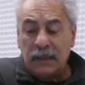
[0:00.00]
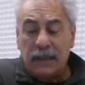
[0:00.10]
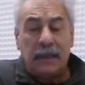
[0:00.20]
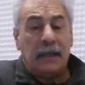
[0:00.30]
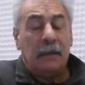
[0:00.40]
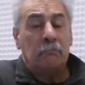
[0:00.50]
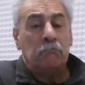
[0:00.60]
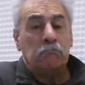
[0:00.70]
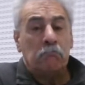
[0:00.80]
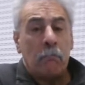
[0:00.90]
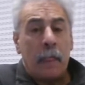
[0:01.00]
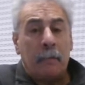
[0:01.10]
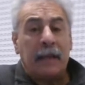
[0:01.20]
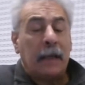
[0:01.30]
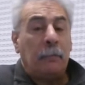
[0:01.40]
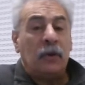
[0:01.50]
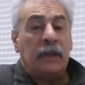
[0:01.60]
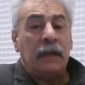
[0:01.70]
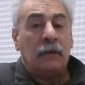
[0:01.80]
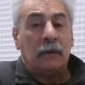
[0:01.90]
Em, me
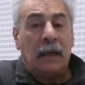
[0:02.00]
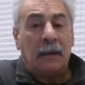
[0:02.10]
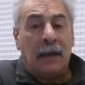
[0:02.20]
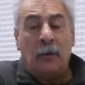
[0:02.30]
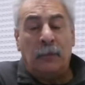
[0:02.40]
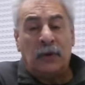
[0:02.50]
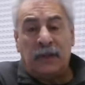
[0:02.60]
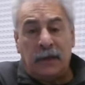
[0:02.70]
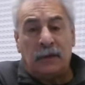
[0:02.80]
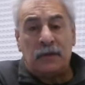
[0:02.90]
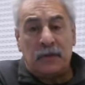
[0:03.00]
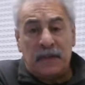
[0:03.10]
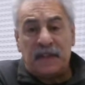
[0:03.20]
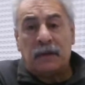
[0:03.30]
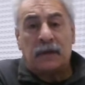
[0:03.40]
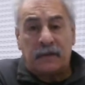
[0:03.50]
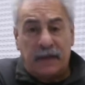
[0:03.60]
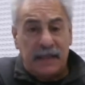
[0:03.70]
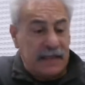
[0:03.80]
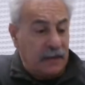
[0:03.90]
respondieron a, a, un posteo que yo hice con
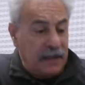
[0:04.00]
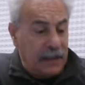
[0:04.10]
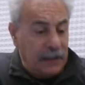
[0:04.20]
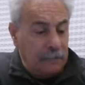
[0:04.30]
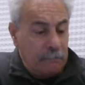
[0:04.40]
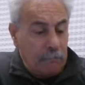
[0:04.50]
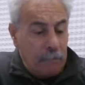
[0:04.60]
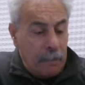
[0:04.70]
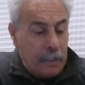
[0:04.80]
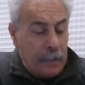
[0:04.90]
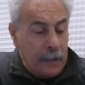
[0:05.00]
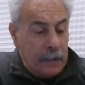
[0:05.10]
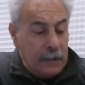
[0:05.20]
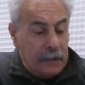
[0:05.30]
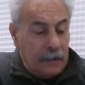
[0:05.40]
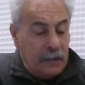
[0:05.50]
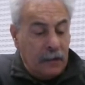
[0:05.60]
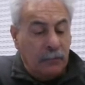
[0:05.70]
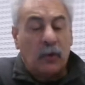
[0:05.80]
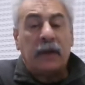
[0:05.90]
referencia a Vidal.
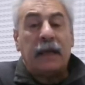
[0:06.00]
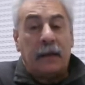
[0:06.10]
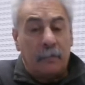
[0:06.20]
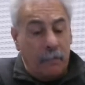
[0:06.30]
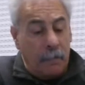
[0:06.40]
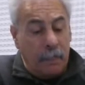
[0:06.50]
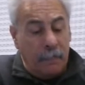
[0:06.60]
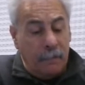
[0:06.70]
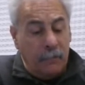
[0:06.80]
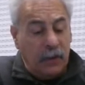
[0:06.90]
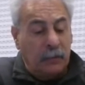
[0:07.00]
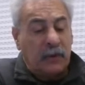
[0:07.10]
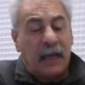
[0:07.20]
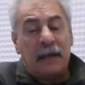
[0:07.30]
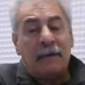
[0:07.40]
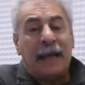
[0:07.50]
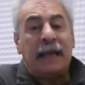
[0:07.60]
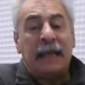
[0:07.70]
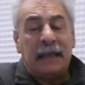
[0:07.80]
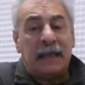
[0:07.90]
¿Por qué? Bueno, porque hay una
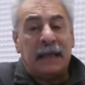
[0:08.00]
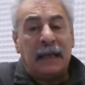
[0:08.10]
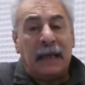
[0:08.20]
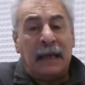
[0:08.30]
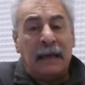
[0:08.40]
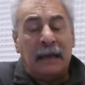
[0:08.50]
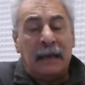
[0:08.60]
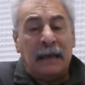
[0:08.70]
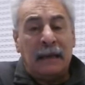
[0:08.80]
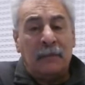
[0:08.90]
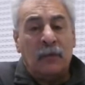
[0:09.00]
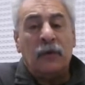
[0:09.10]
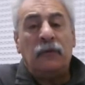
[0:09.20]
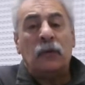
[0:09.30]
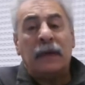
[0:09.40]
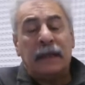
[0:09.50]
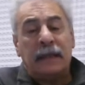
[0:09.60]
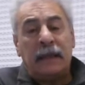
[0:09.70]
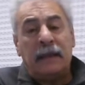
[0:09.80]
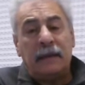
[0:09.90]
crítica muy
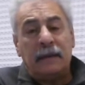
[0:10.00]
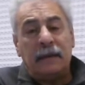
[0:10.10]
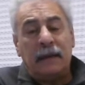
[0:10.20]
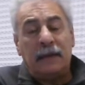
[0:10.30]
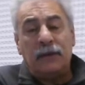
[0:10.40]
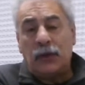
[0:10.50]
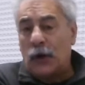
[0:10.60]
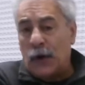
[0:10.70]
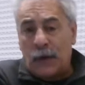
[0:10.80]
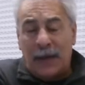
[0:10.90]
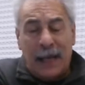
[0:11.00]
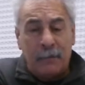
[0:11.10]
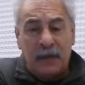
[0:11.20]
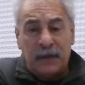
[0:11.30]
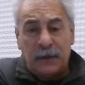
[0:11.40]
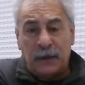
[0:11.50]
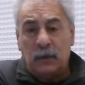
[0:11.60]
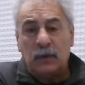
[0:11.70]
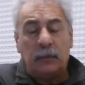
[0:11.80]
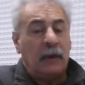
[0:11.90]
fuerte en todo el ámbito de
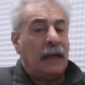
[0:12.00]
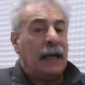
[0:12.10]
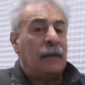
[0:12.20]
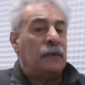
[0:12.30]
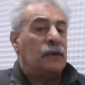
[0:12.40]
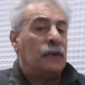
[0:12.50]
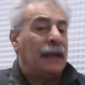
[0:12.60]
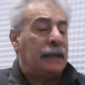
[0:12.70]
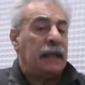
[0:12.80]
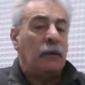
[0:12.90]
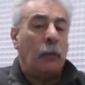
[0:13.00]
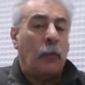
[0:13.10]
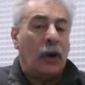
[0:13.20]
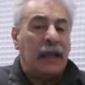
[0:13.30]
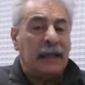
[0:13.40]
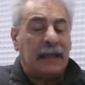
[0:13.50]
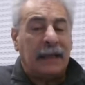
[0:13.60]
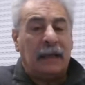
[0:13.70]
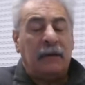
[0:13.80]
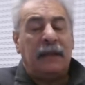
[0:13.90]
Juntos por el Cambio, en todas las tribus políticas
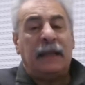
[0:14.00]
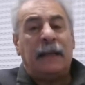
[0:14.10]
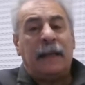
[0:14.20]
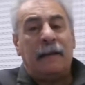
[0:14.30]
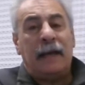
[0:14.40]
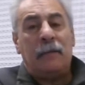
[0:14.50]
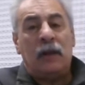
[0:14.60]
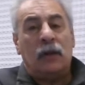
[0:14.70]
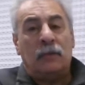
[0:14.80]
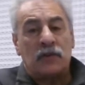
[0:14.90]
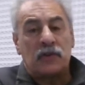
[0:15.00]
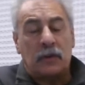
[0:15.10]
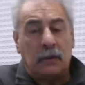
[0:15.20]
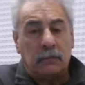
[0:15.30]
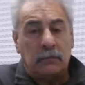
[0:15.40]
que lo integran, a Emilio Monzó.